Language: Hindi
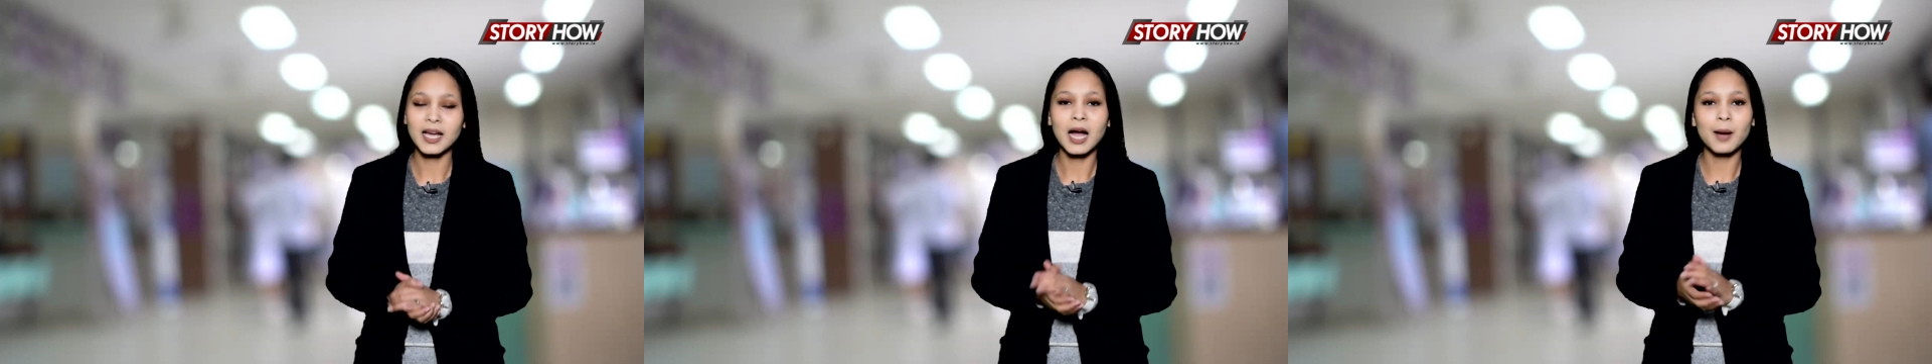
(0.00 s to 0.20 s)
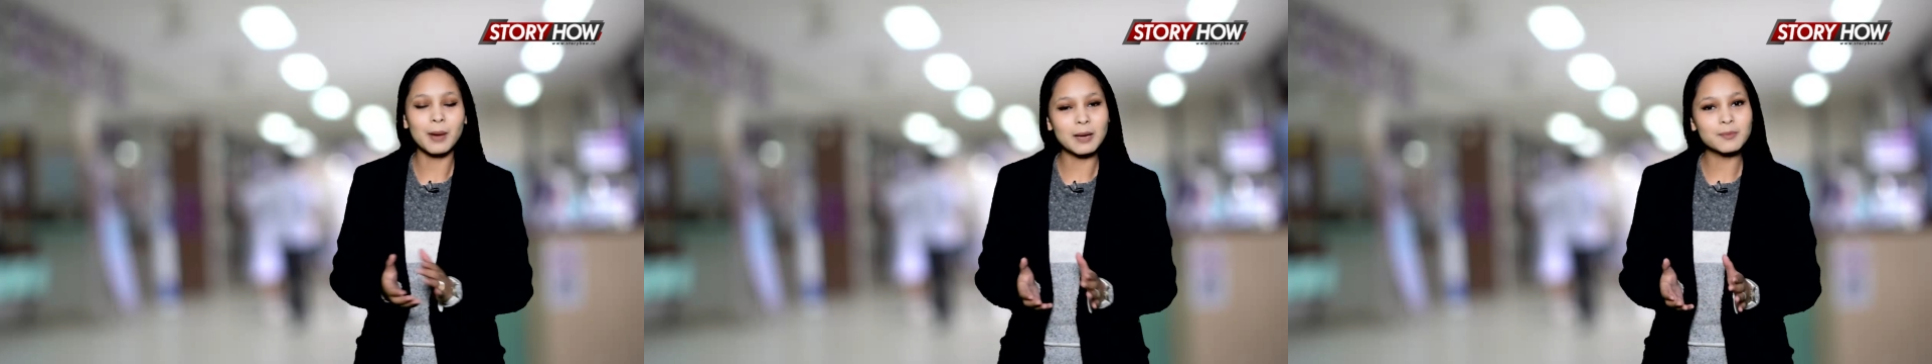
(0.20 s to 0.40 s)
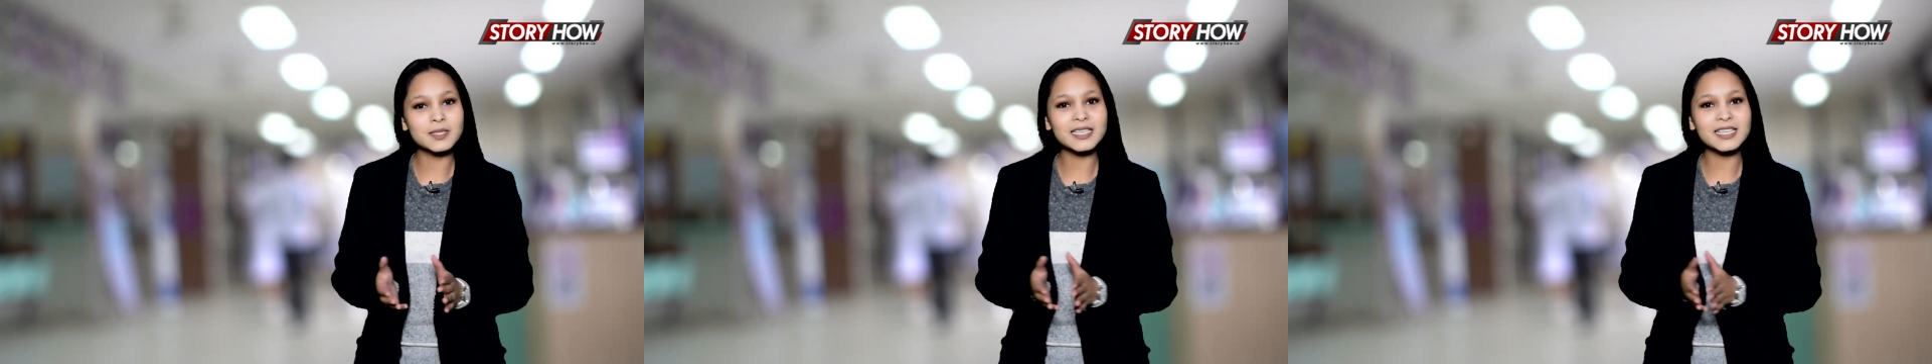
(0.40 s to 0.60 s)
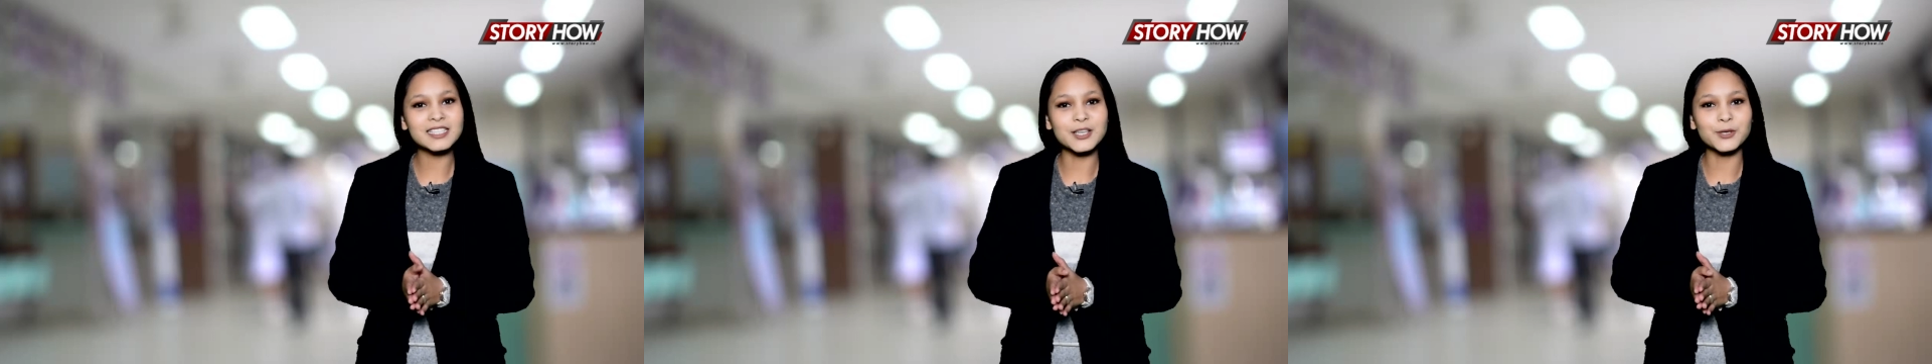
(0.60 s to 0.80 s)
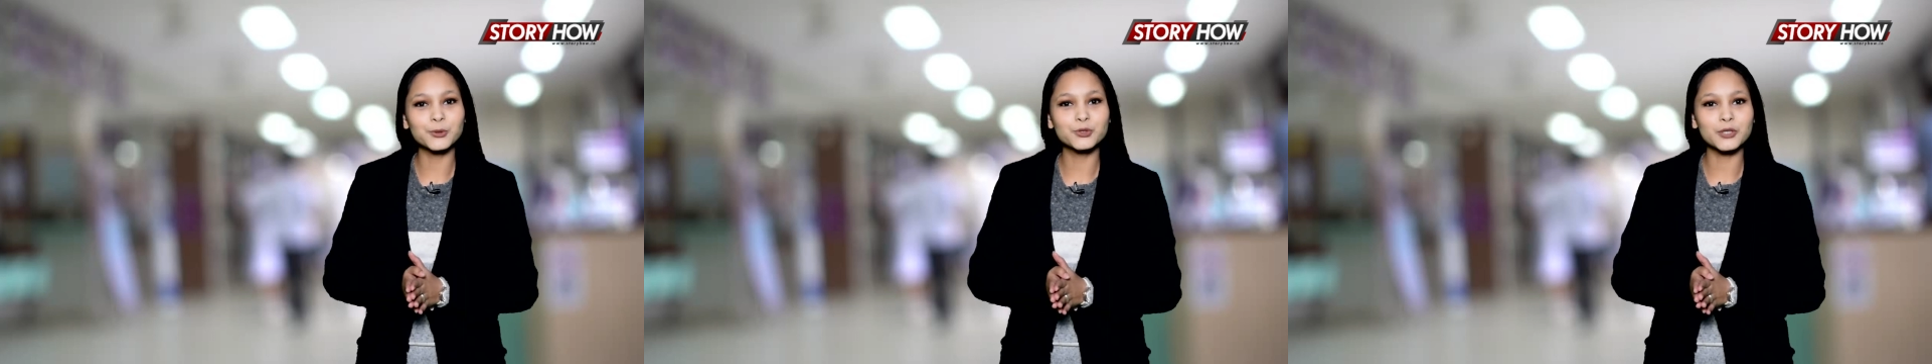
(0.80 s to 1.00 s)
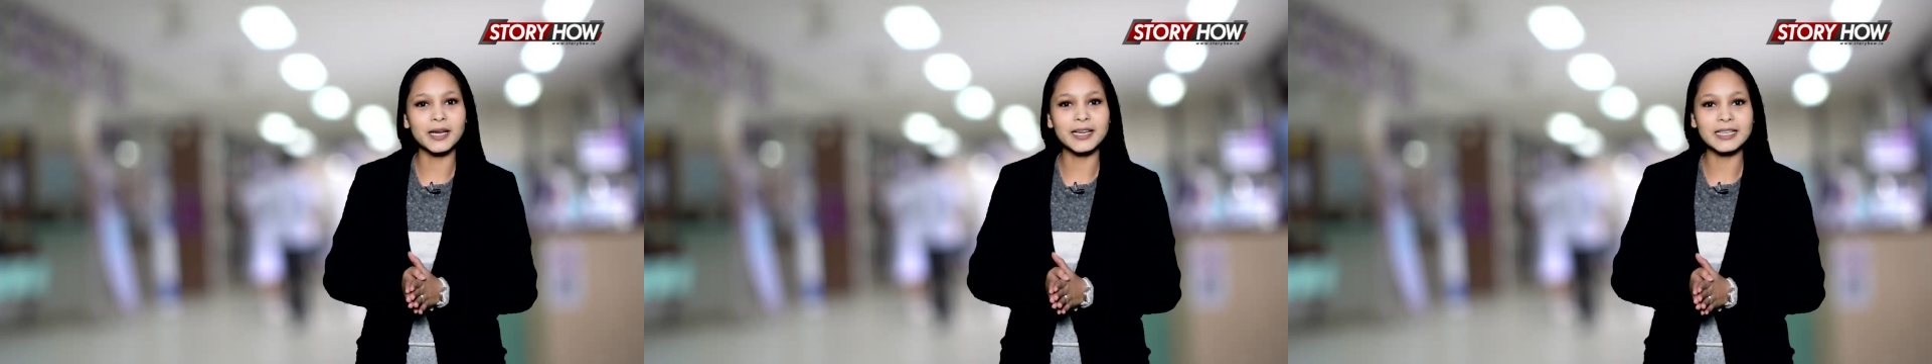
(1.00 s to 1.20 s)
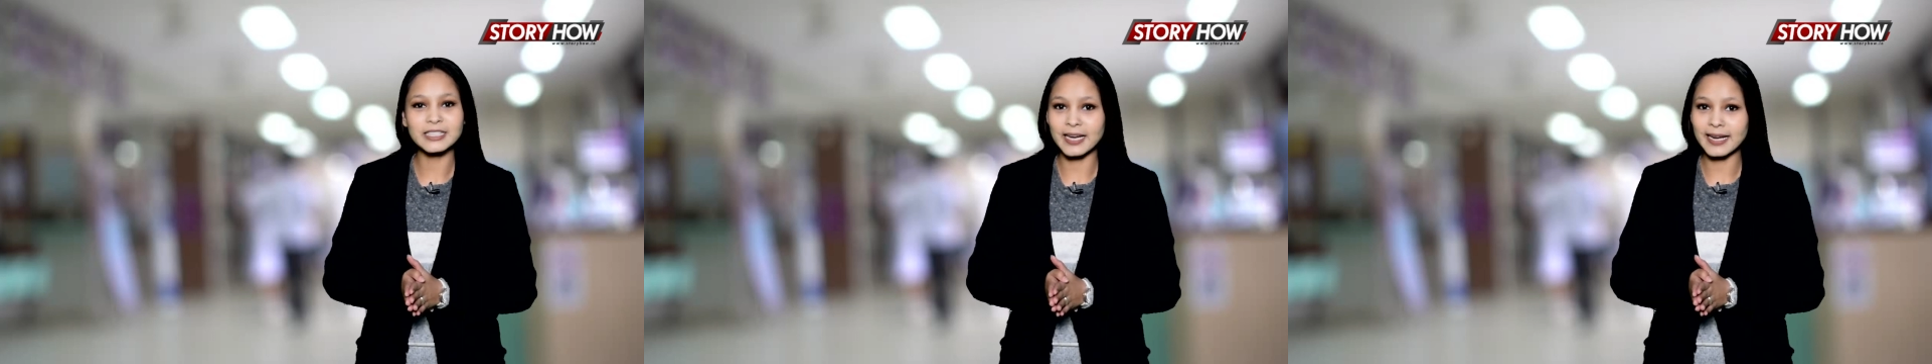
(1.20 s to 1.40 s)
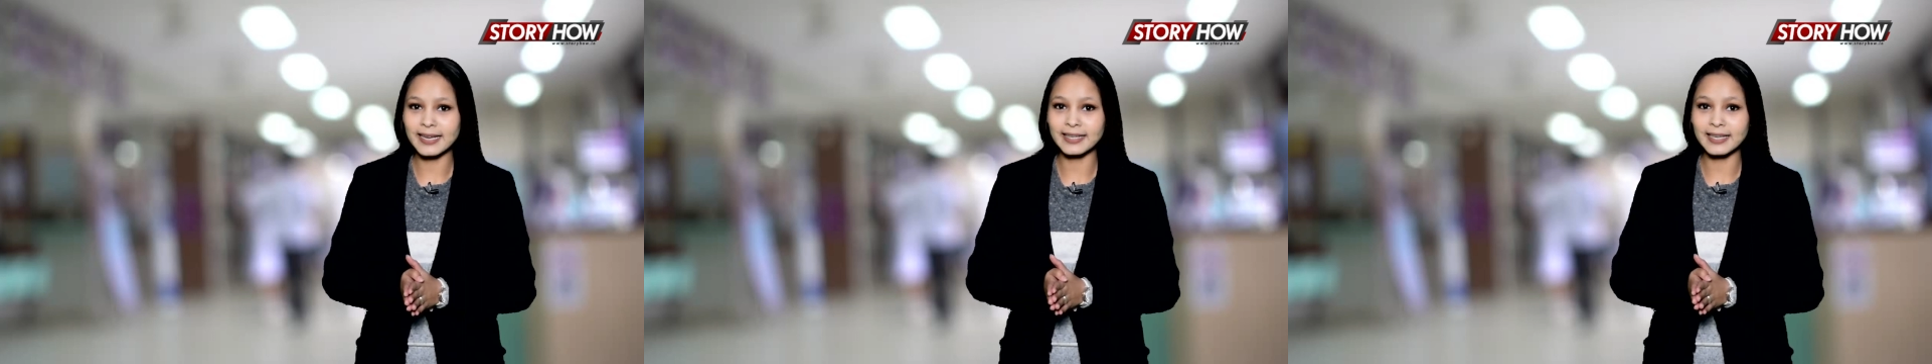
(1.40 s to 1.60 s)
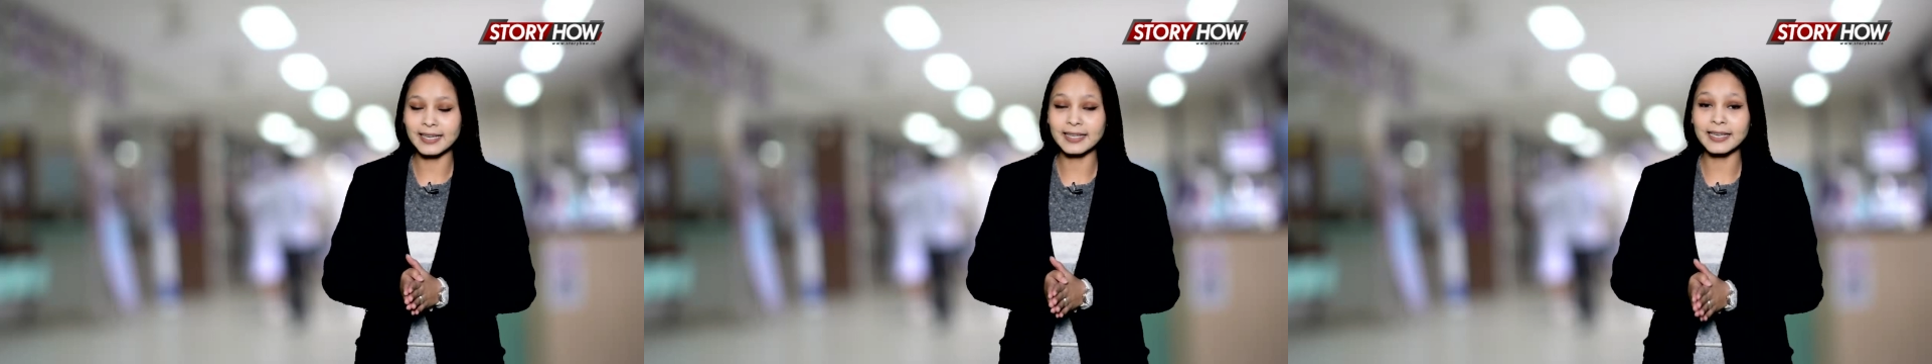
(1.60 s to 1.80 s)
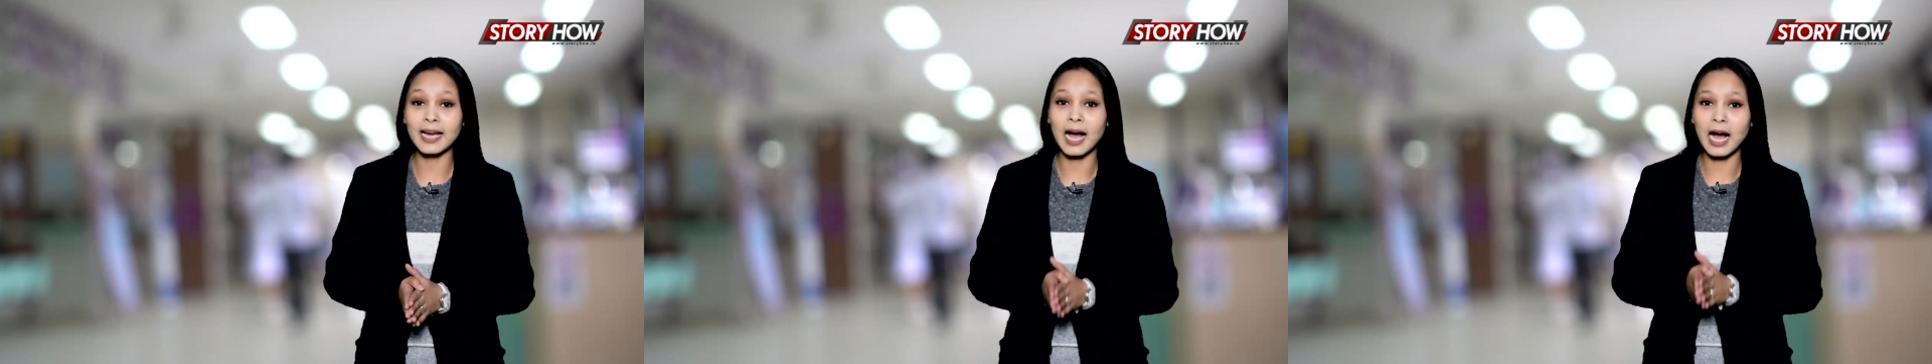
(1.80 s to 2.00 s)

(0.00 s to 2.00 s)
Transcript: हम आपसे ये ज़रूर जानना चाहेंगे कि